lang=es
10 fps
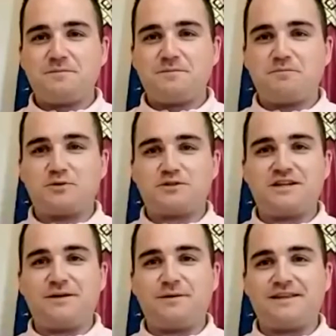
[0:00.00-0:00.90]
Pues sí, la
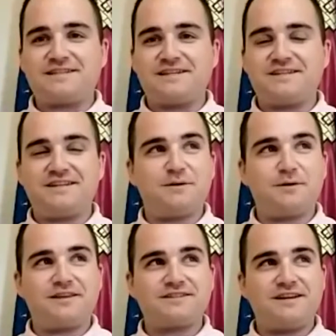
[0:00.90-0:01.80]
verdad es que sí, la verdad
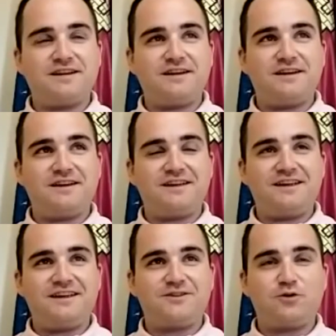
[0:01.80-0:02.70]
es
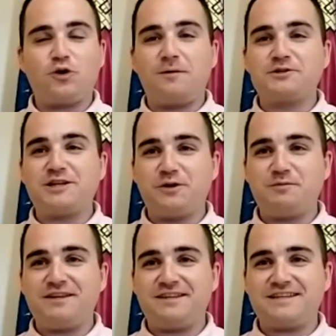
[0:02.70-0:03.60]
que colgamos el No hay
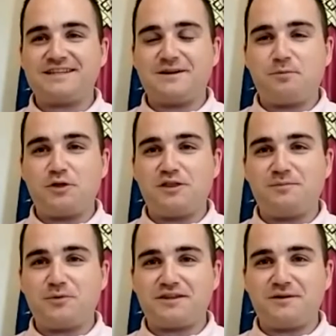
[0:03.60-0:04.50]
billetes en el
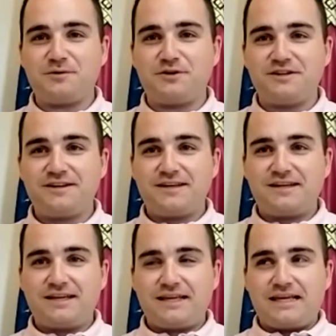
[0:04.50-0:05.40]
polideportivo,
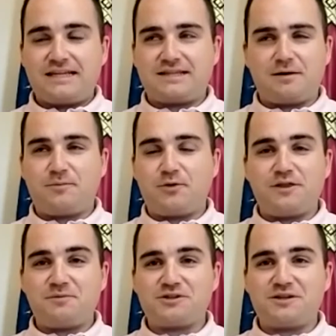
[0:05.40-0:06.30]
estaba el
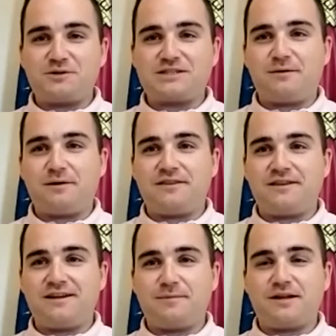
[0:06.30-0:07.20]
polideportivo hasta la
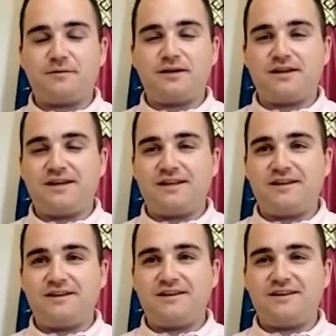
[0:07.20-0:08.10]
bandera para ver
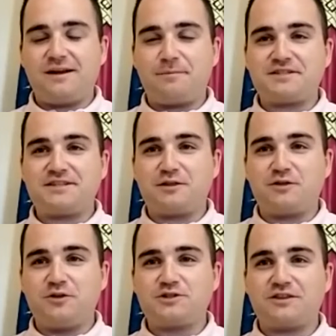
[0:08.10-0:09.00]
la
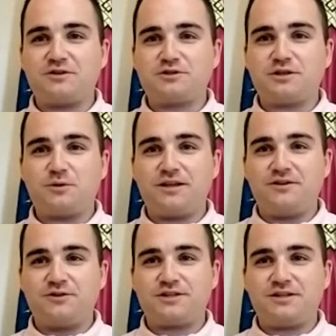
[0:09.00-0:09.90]
presentación de los actos
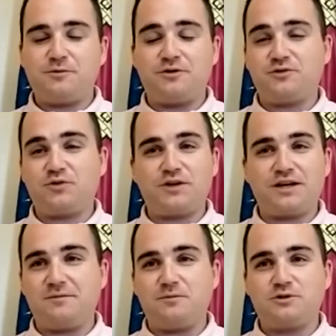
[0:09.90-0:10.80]
taurinos y bueno, en
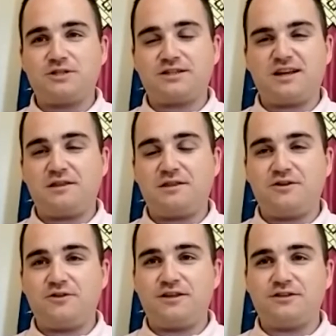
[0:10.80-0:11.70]
Torija hay mucha
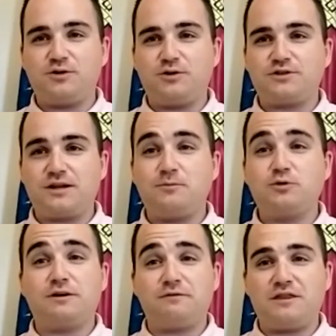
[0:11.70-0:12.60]
tradición de toros, hay
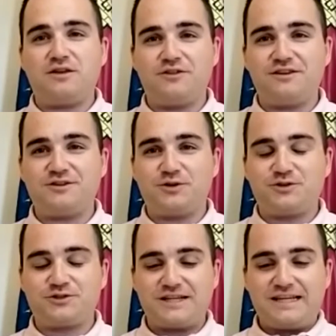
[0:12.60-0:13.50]
mucha afición de
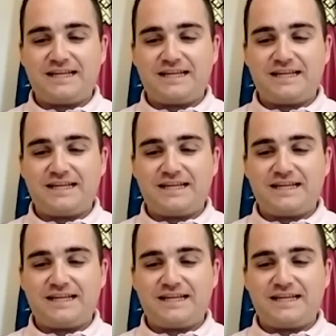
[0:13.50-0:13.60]
toros